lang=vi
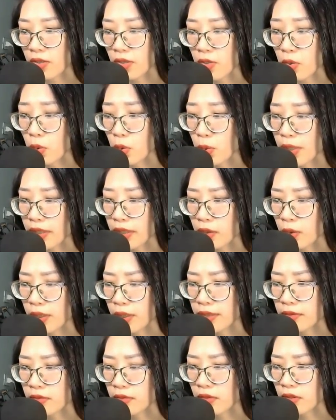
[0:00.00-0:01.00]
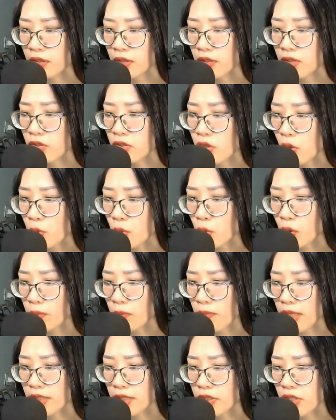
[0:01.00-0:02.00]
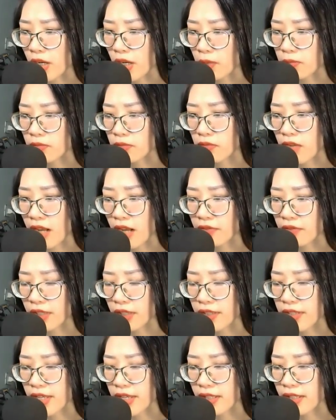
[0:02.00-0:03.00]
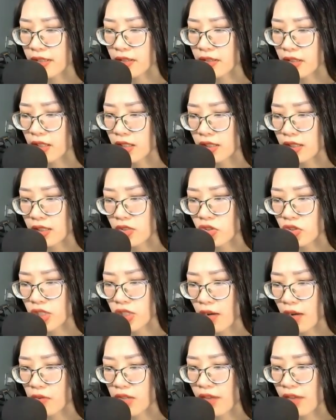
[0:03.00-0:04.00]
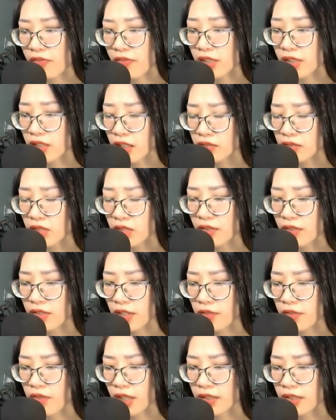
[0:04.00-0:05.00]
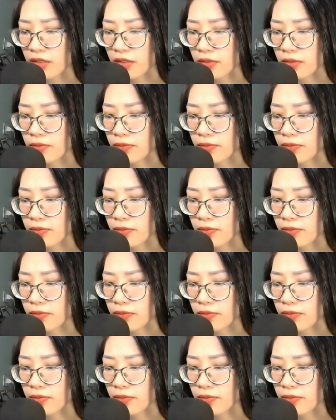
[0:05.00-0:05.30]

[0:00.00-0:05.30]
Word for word: Quyền huynh, Rốt cuộc bên trong là vật gì? Sao lại phải cẩn thận như vậy?